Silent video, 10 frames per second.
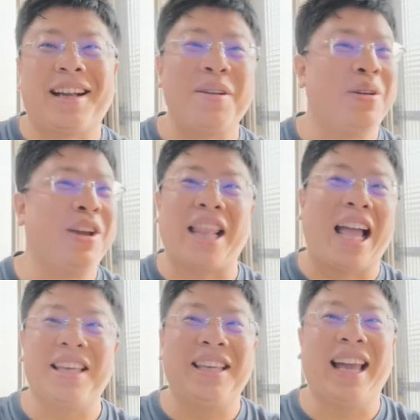跟越
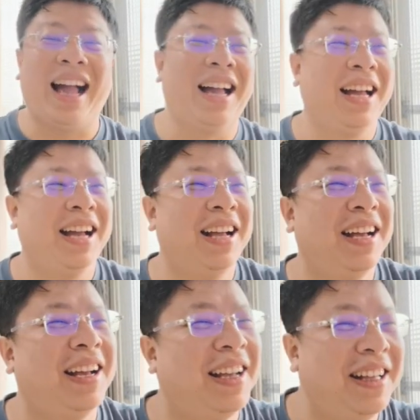南一样，
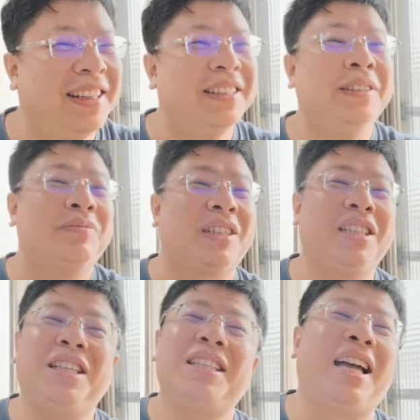
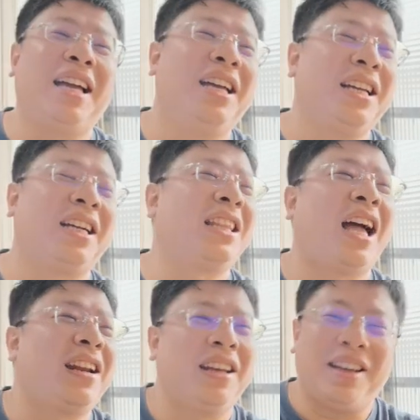跟现在跟
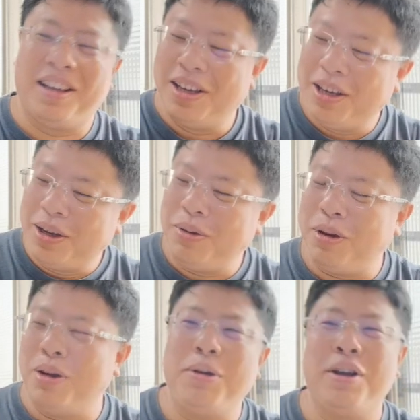当年的
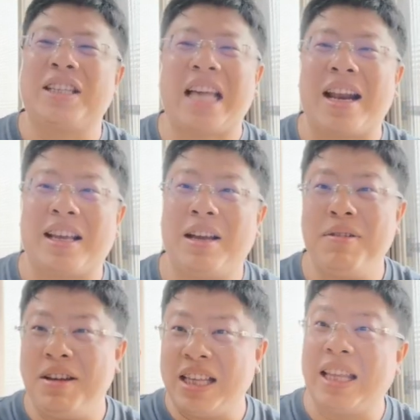越越战，你看
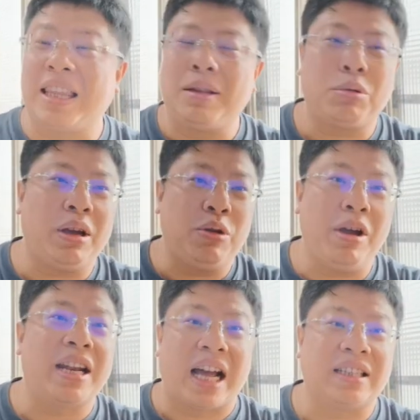越战对
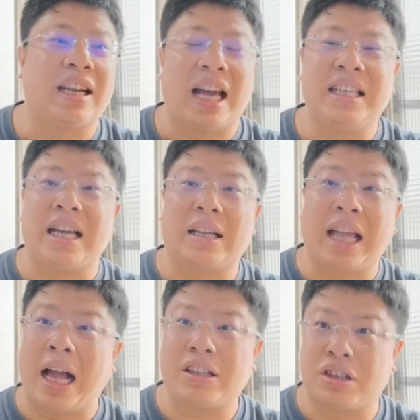越南人来讲，
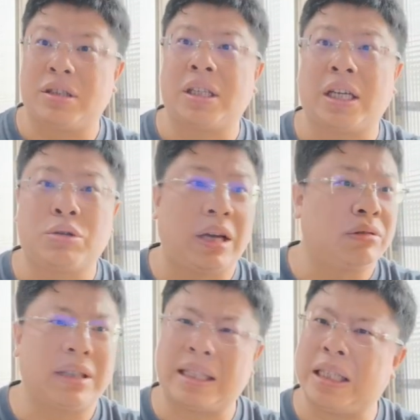他值得，虽
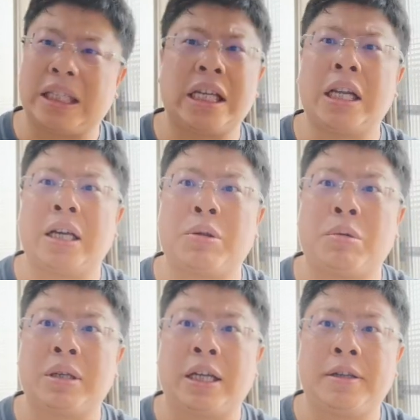然说死了真的很
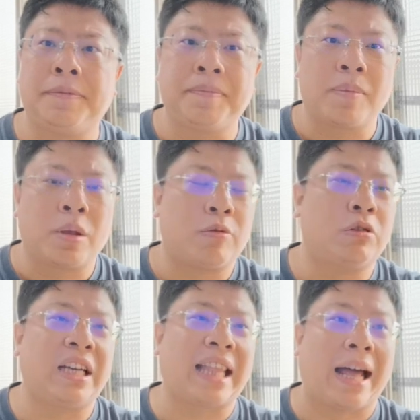多人，
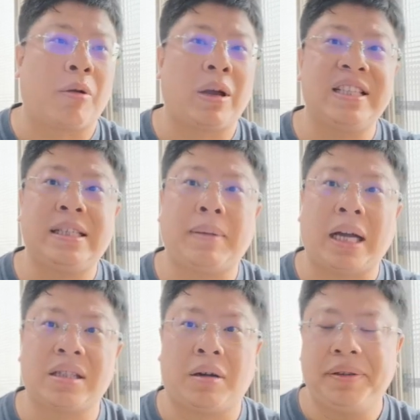国家打的乱七
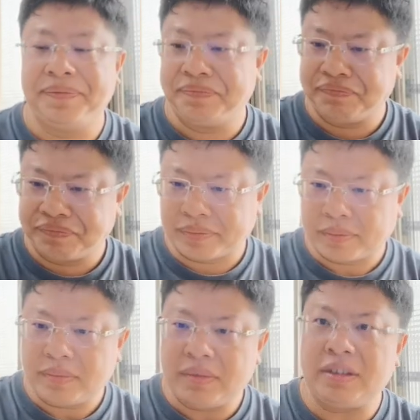八糟，
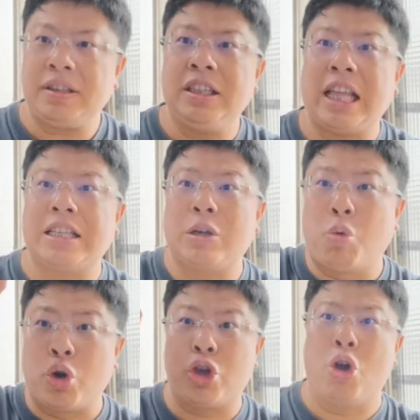但是
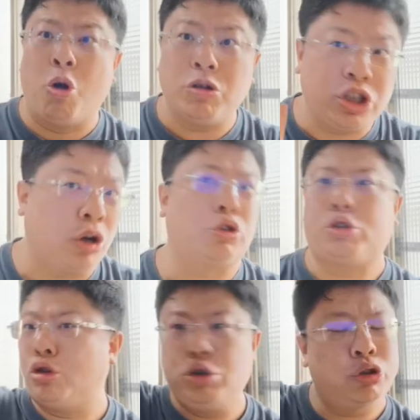我永久
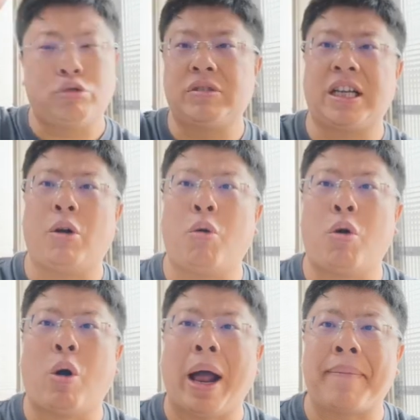驱除这个
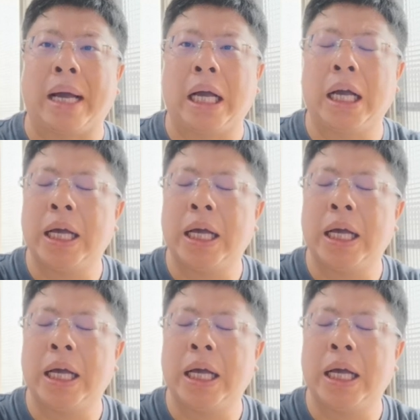祸患嘛，